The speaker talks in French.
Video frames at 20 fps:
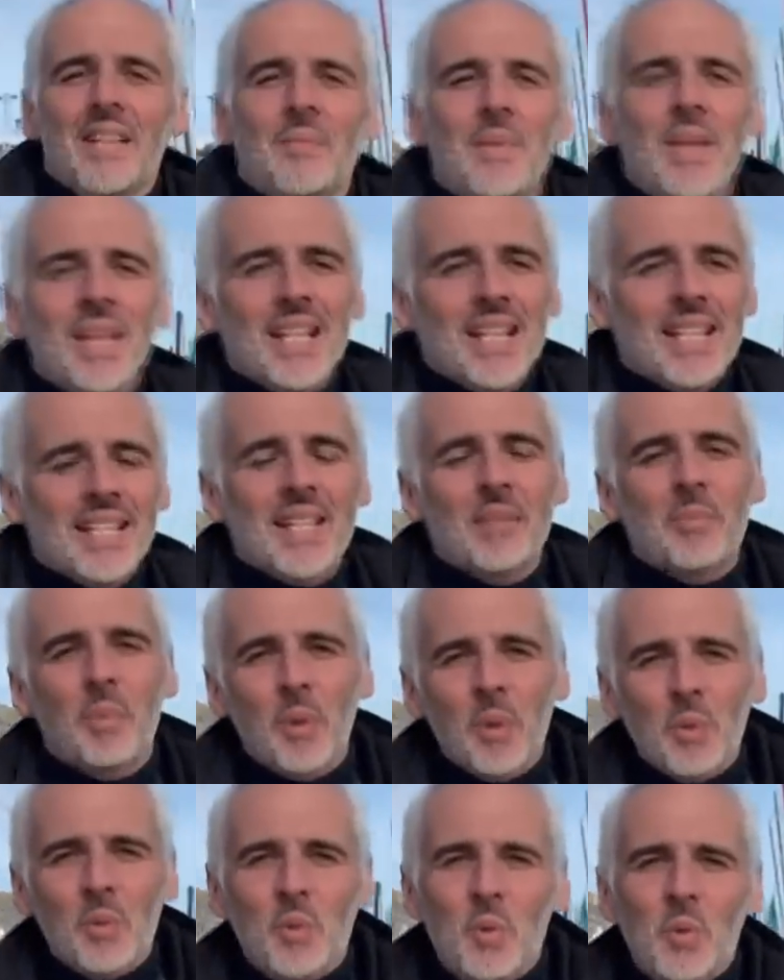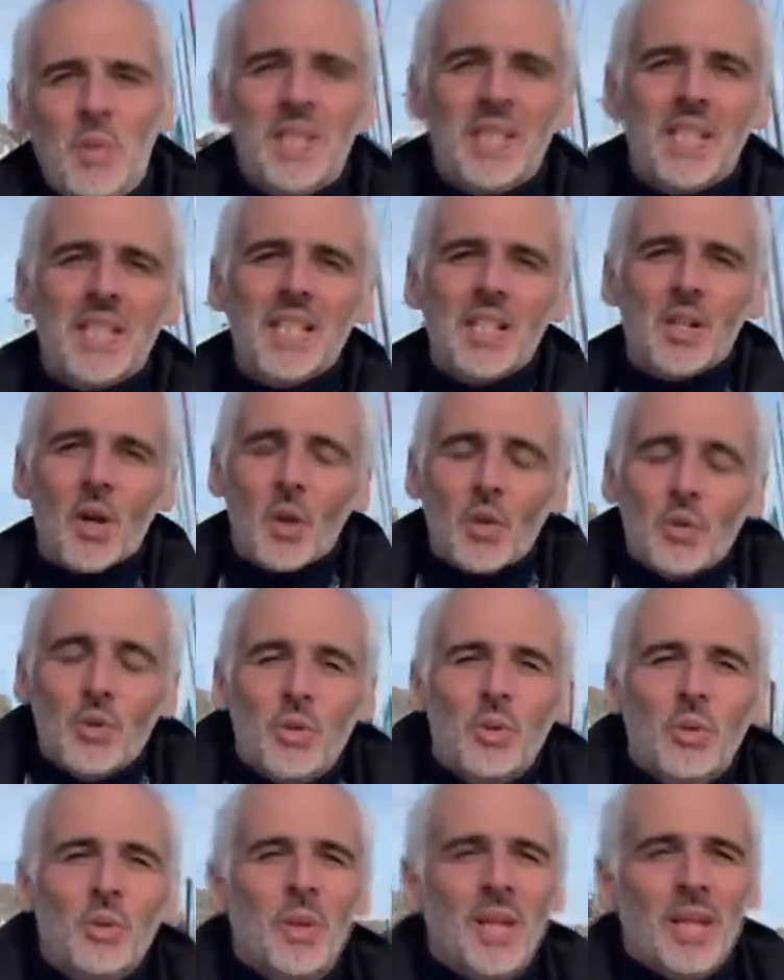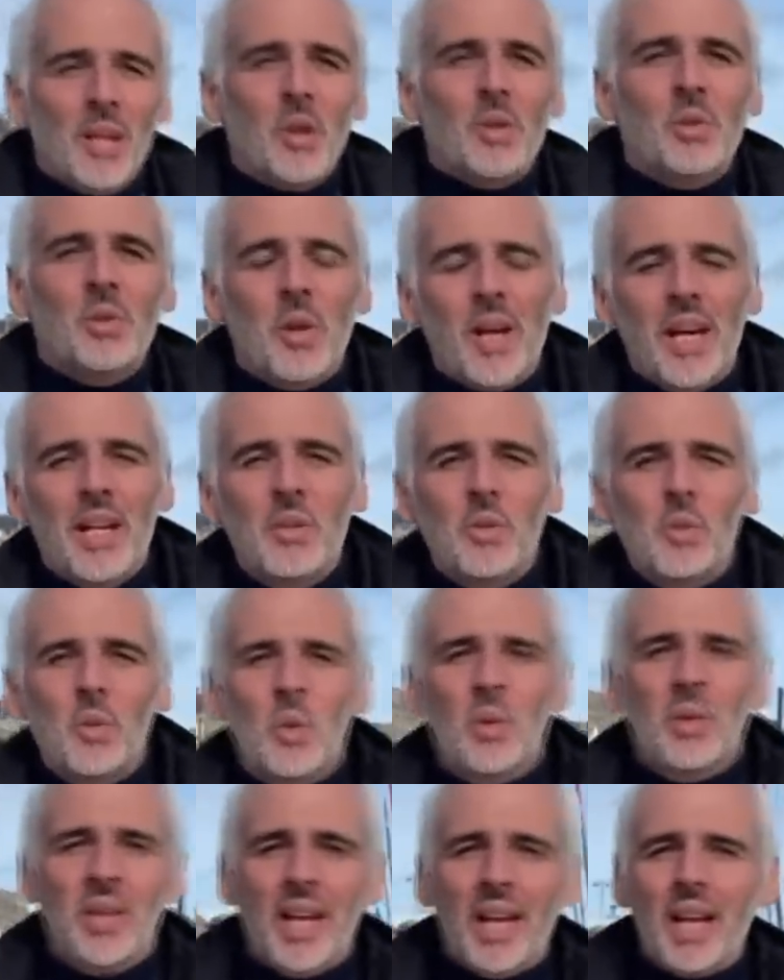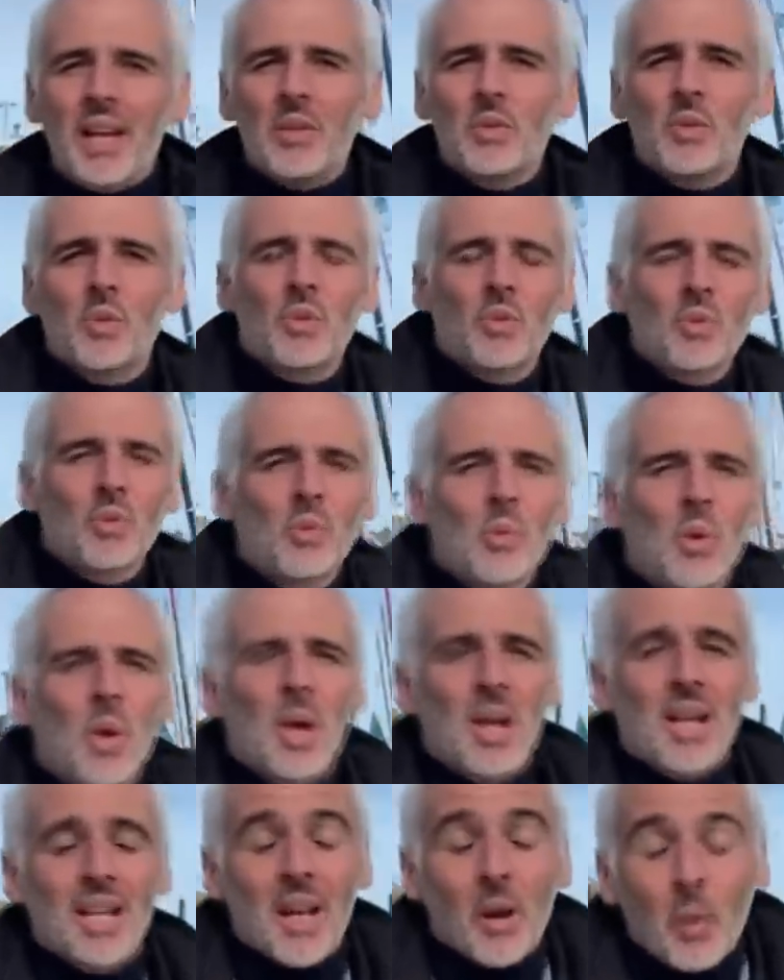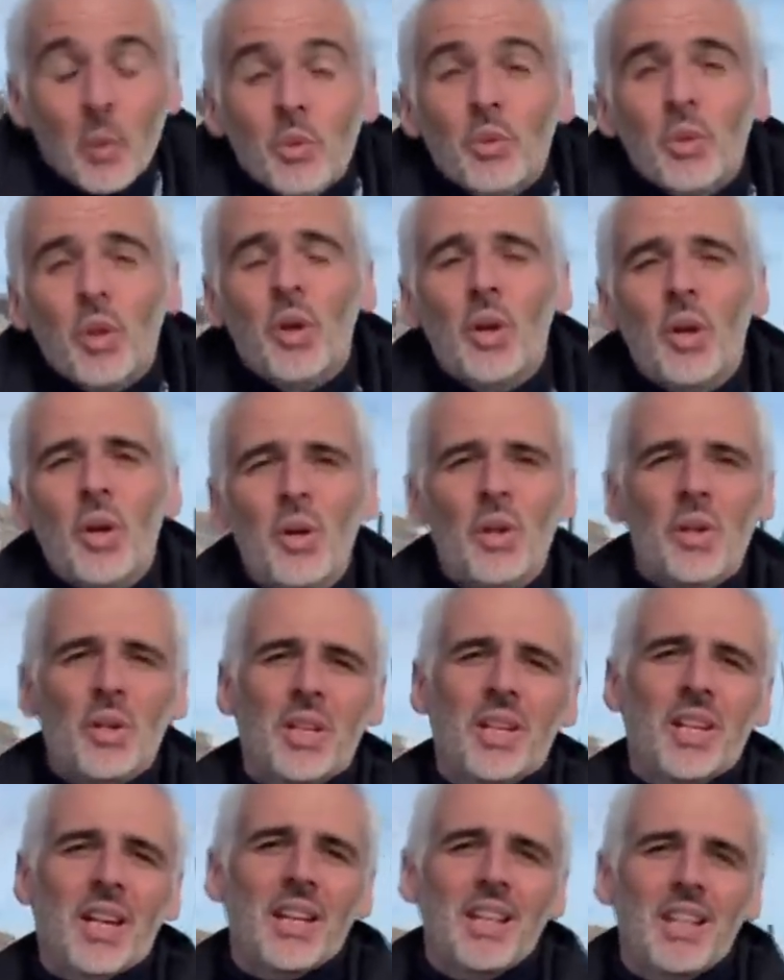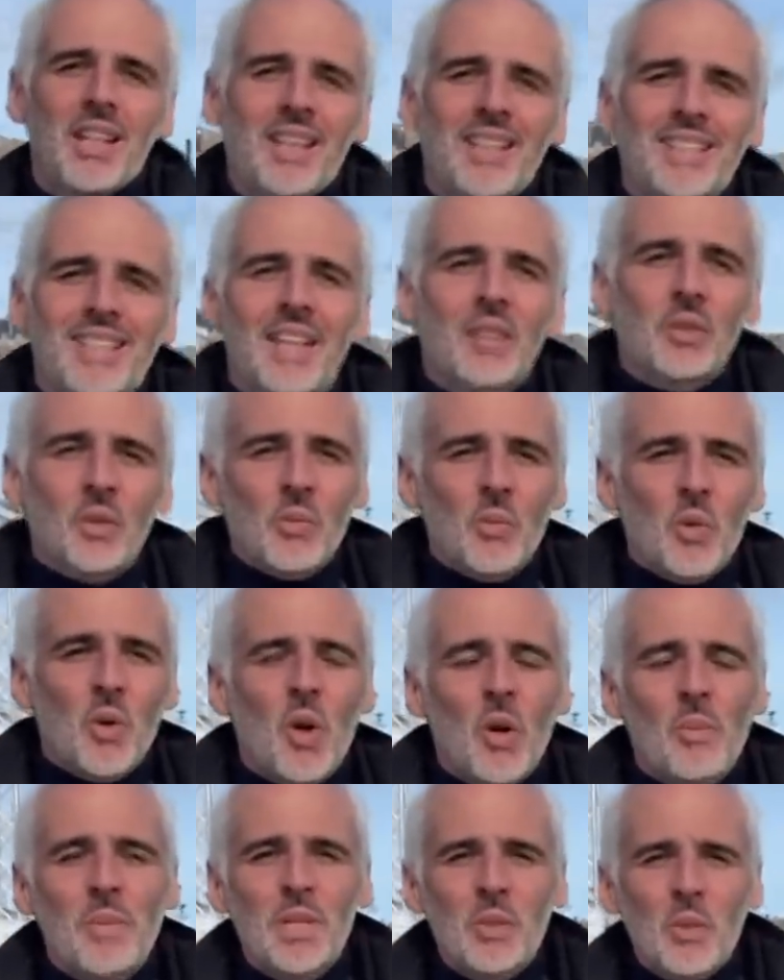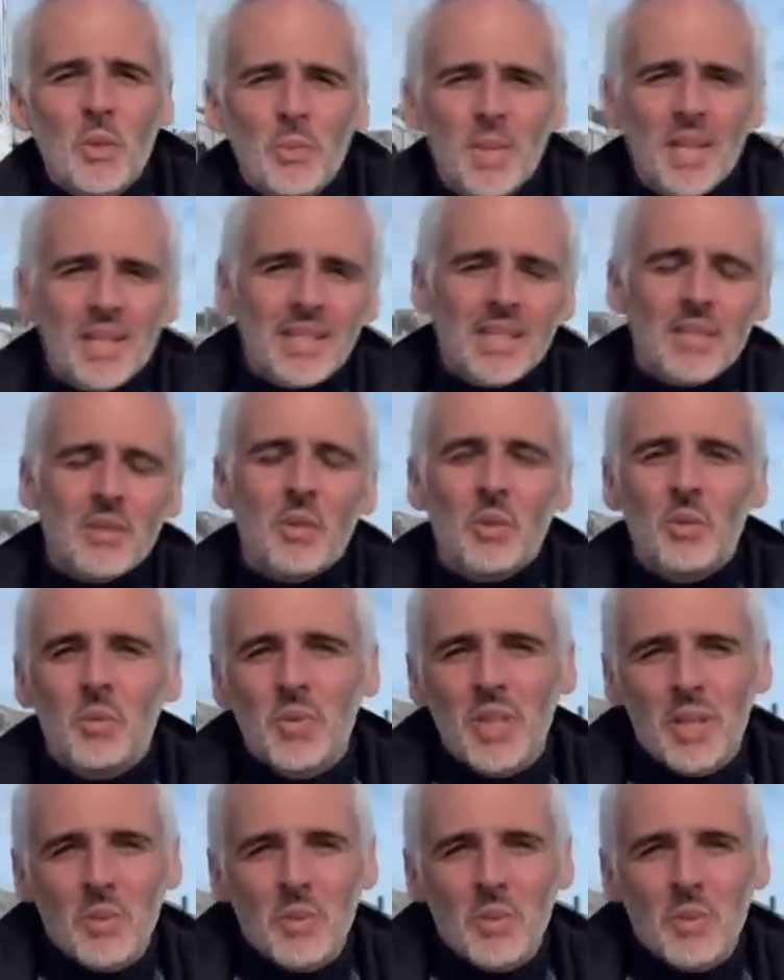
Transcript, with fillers: Mais Avec un cadreur qui marche à reculons sur un ponton. C'est très ambitieux, mon petit bonhomme. Eh non,